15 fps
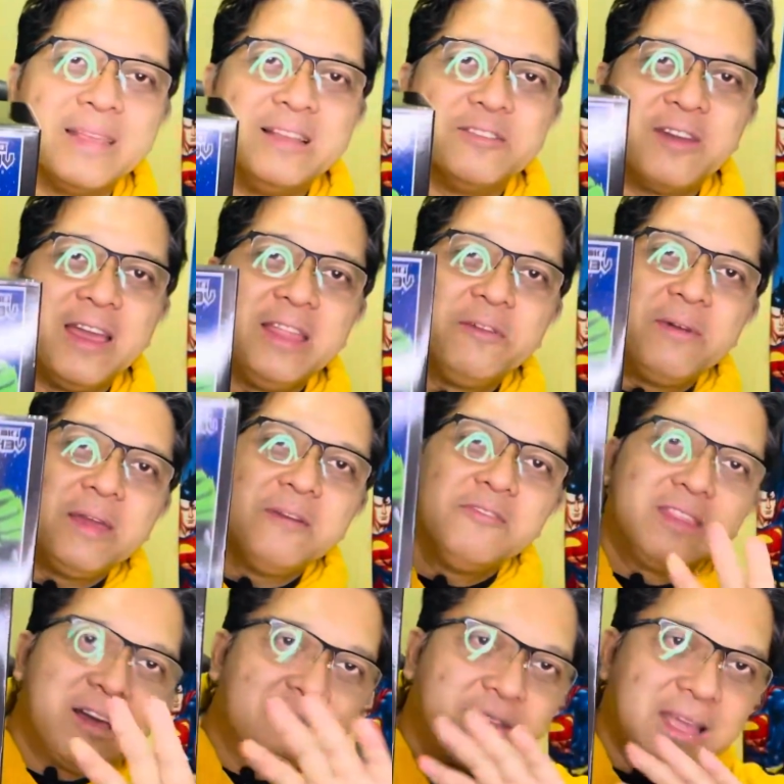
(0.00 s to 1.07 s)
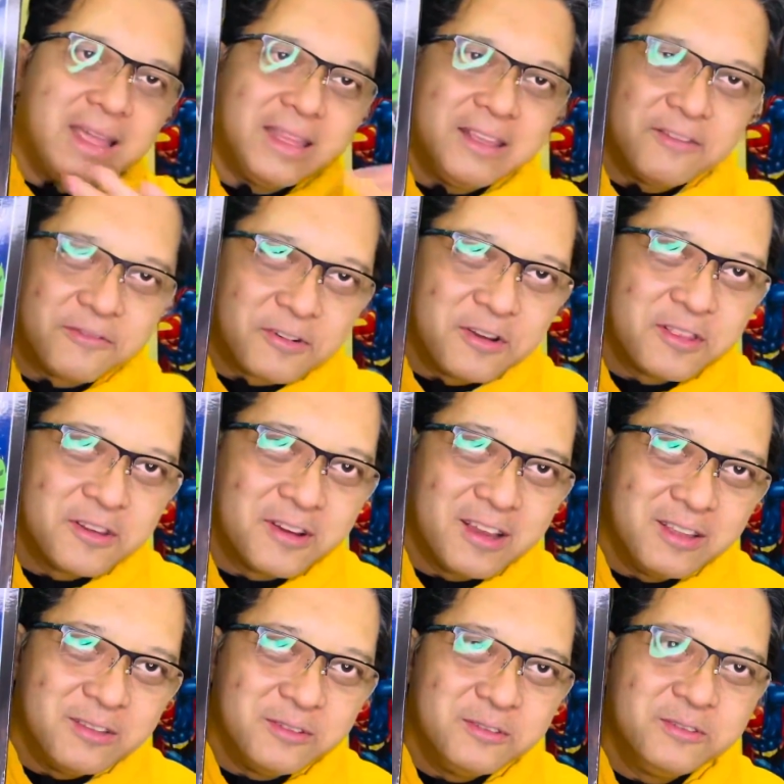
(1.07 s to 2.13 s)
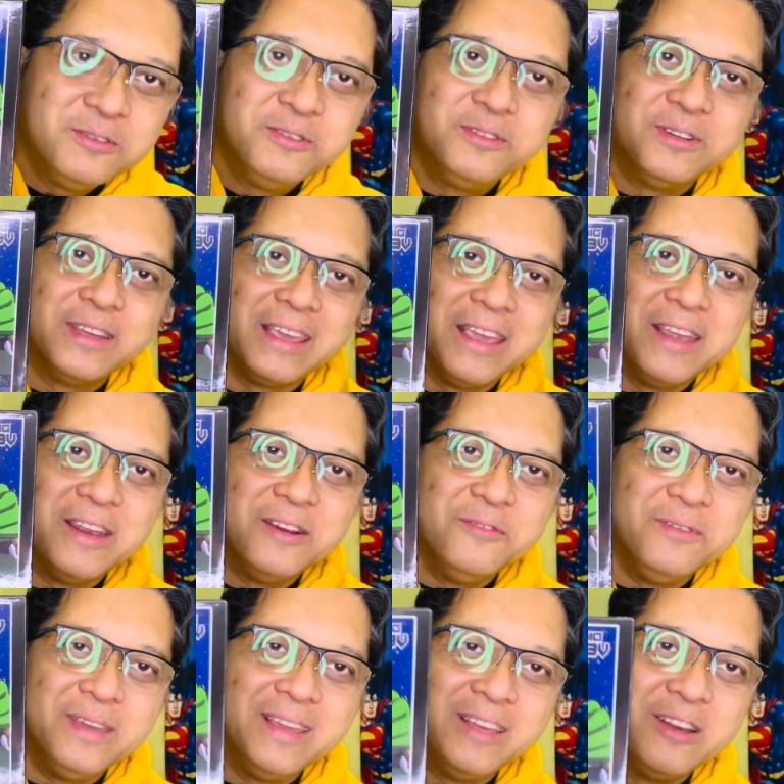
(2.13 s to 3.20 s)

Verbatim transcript: So anyway, without any further ado, here we